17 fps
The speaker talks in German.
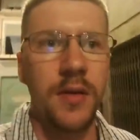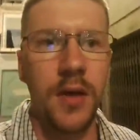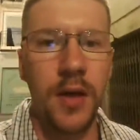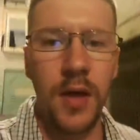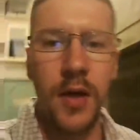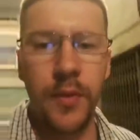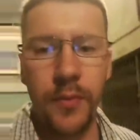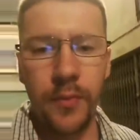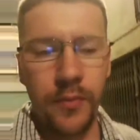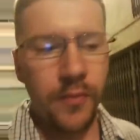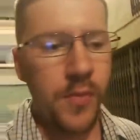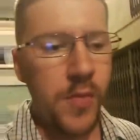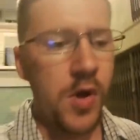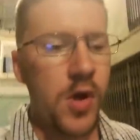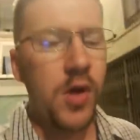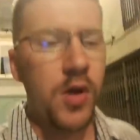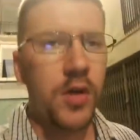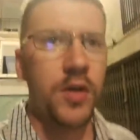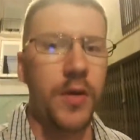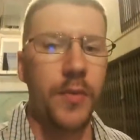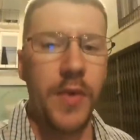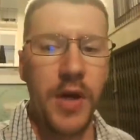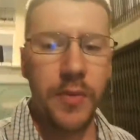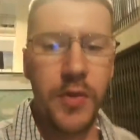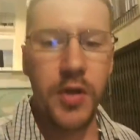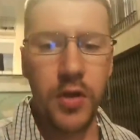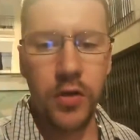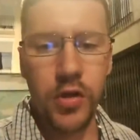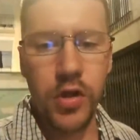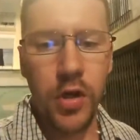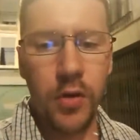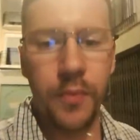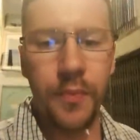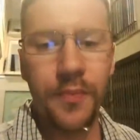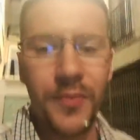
ähm, da mache ich mich noch schlau.